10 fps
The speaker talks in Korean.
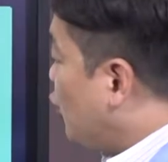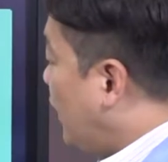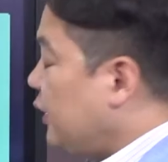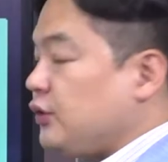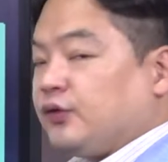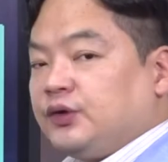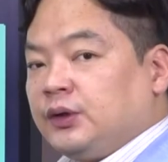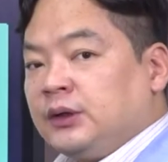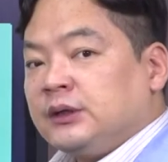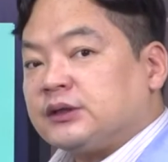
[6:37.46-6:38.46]
과연
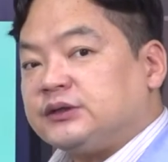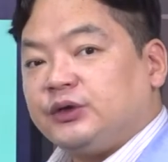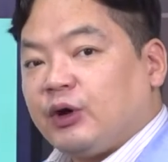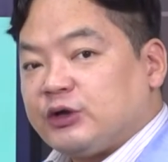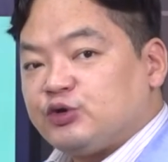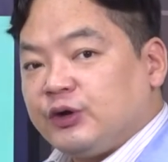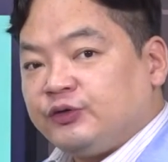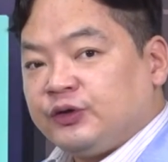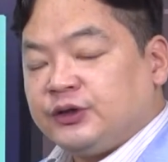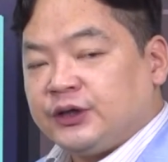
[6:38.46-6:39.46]
이것을 그대로 가져갈
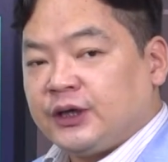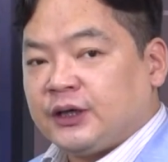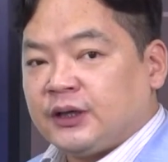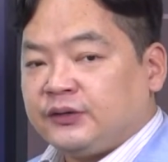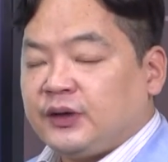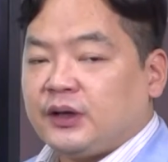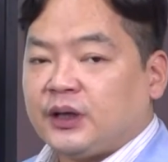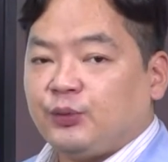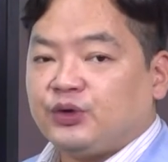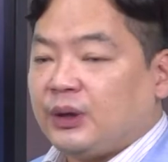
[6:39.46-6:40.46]
수 있느냐
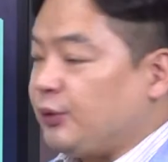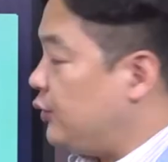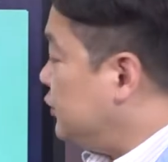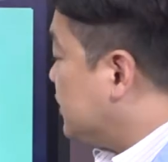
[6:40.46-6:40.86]
생각해 본다면